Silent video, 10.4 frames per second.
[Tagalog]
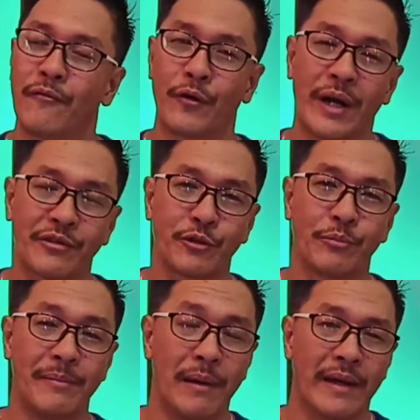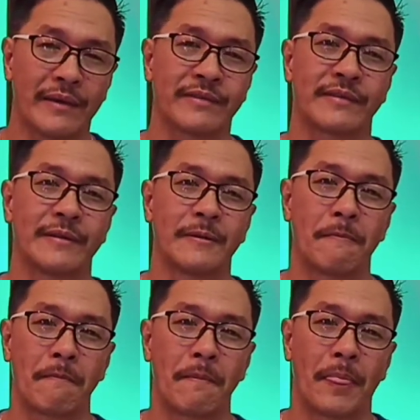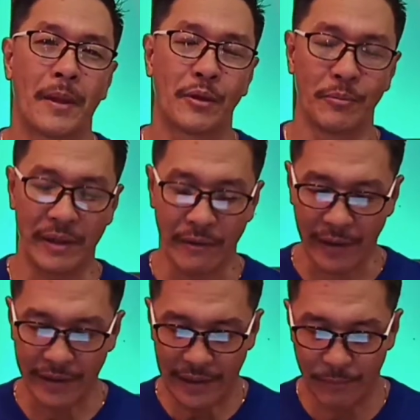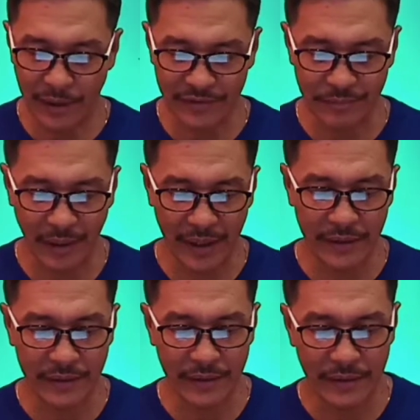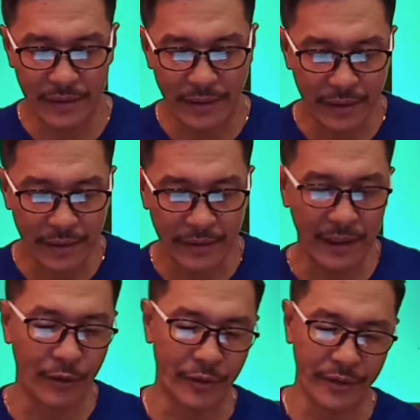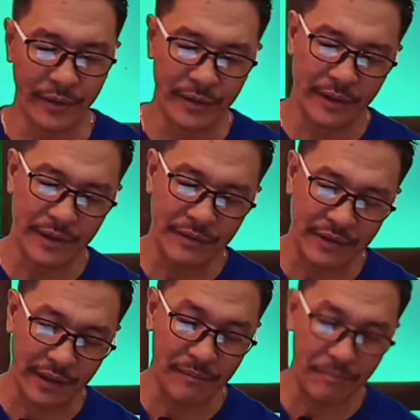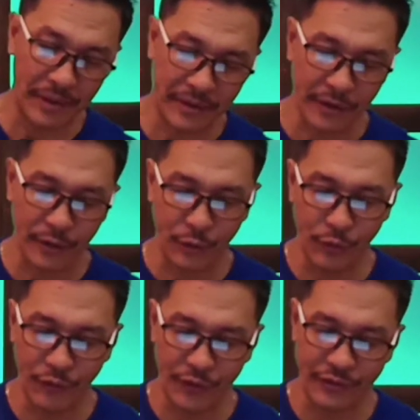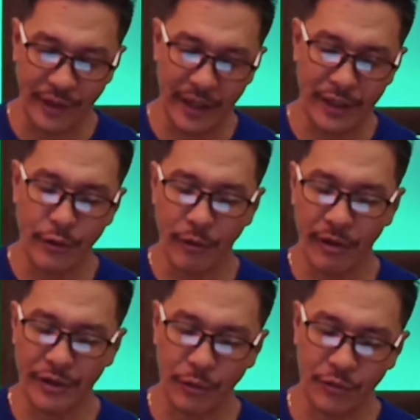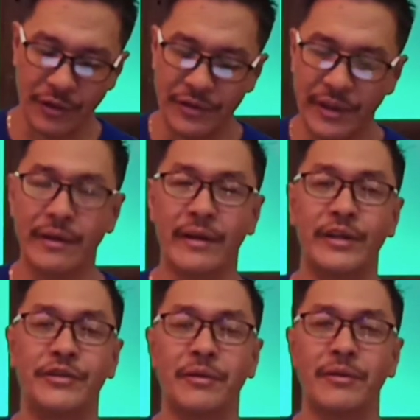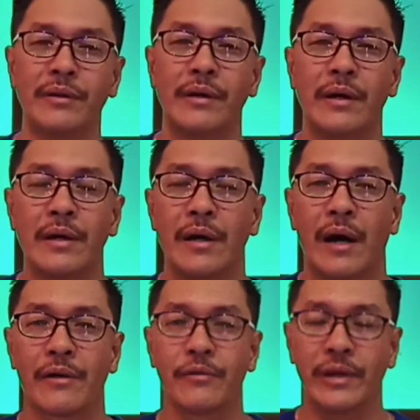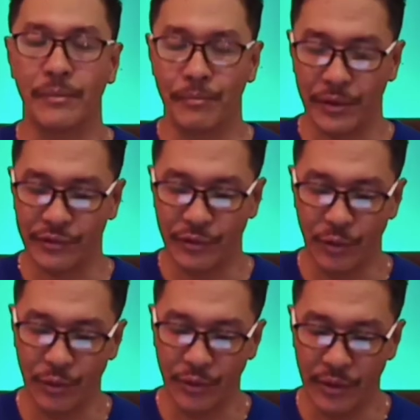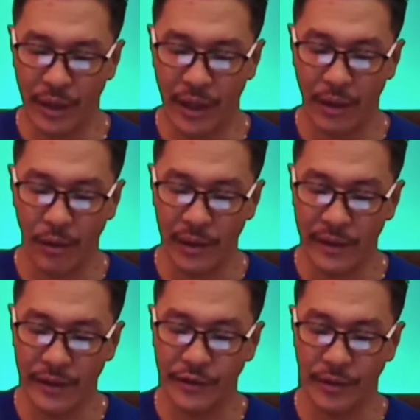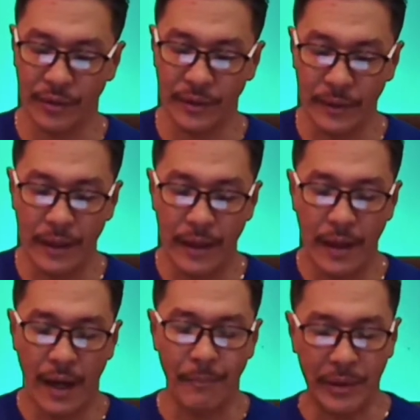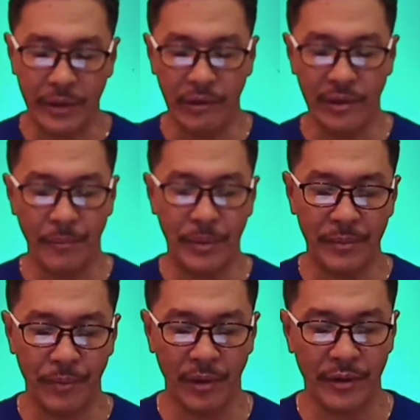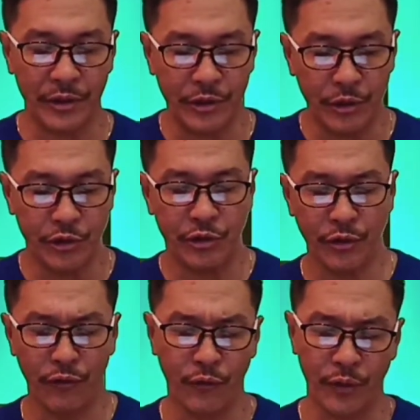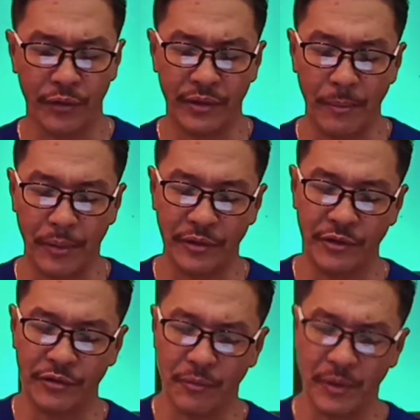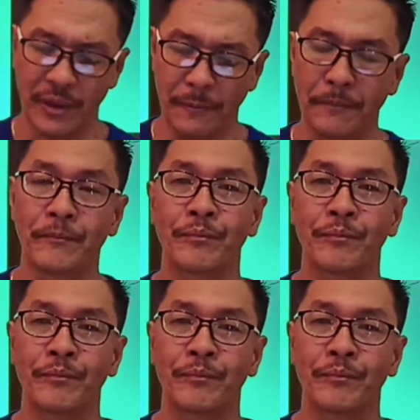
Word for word: for us to be blessed, to be greatly blessed by the Lord. 2 Peter 2 verse 9, You are a chosen generation, a royal priesthood, a holy nation, a peculiar people, that you should show forth the praises of Him